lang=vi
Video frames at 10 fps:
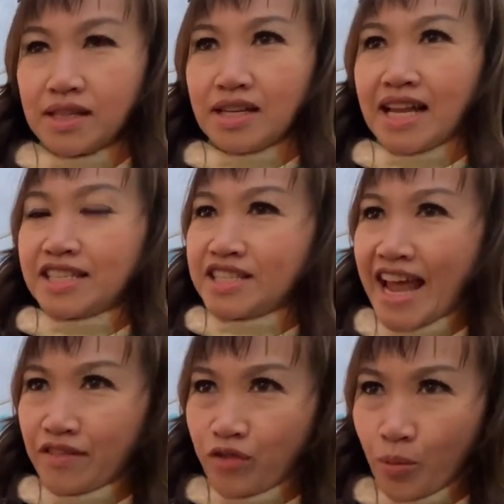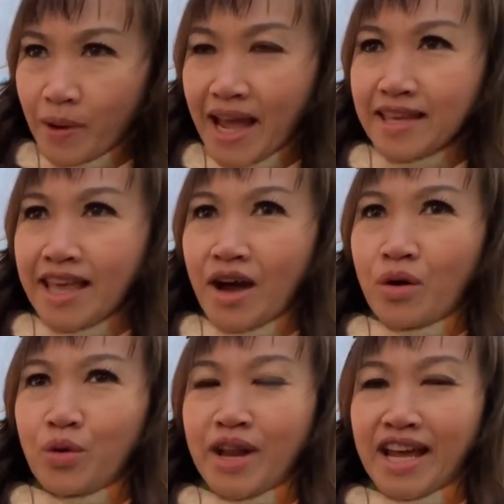tức là trang phục khác
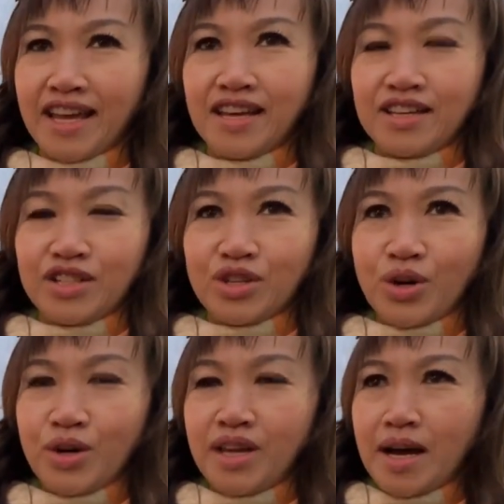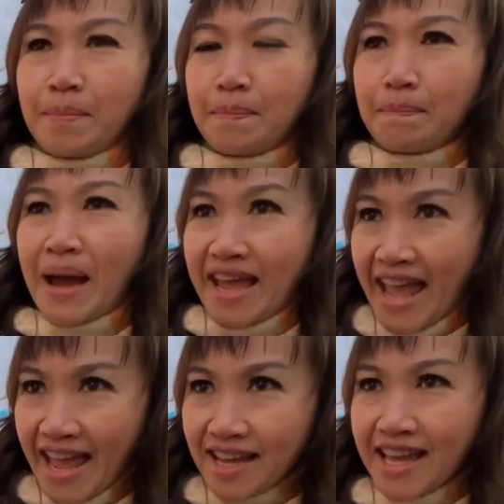nhau nè rồi uh, bài
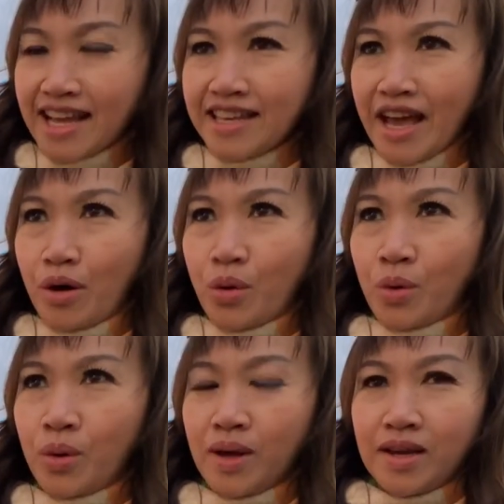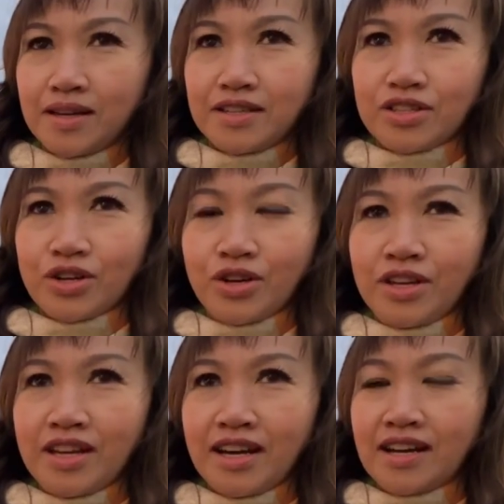hát khác nhau
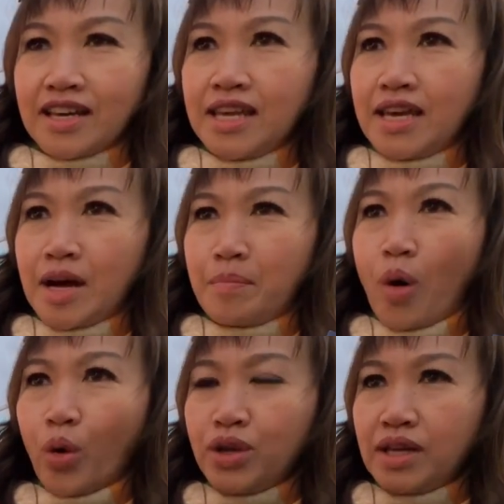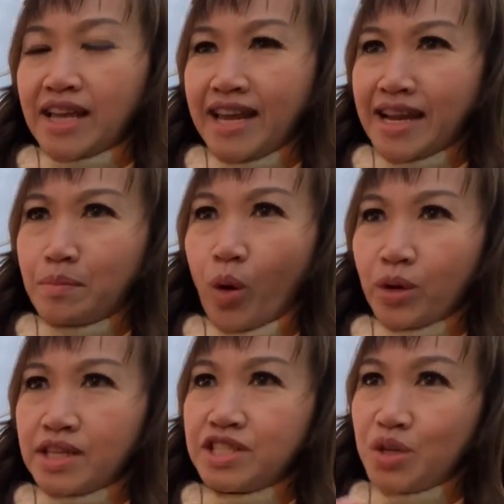rồi à, cái à, mỗi lấy ra
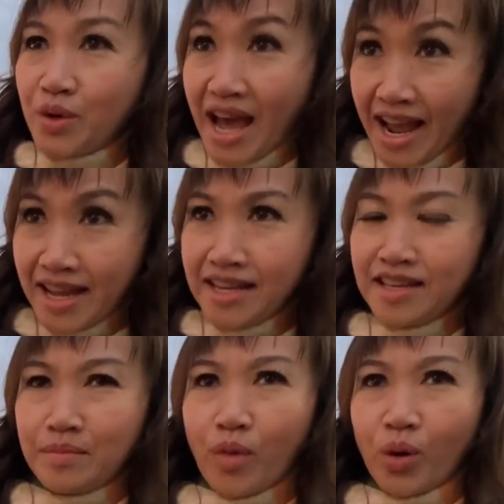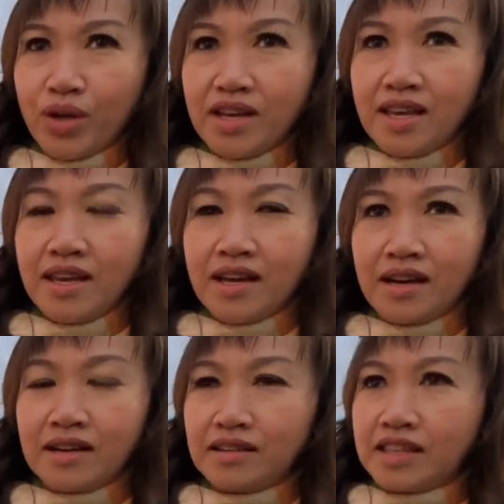mỗi cái triều đại mỗi cái
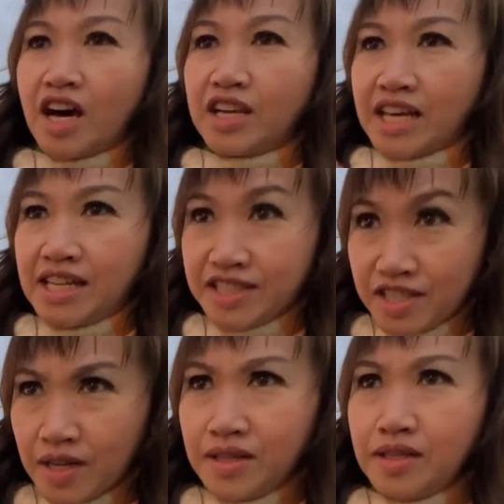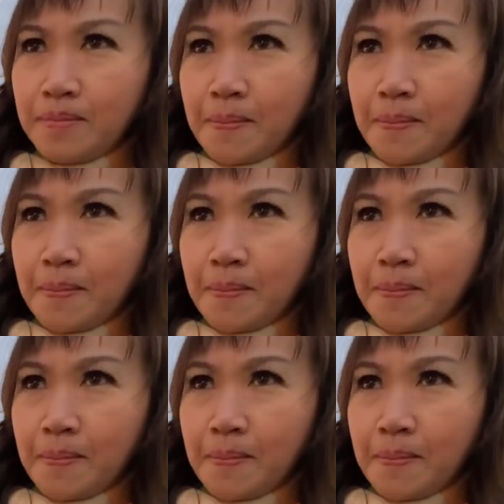à, cái thời kỳ lịch sử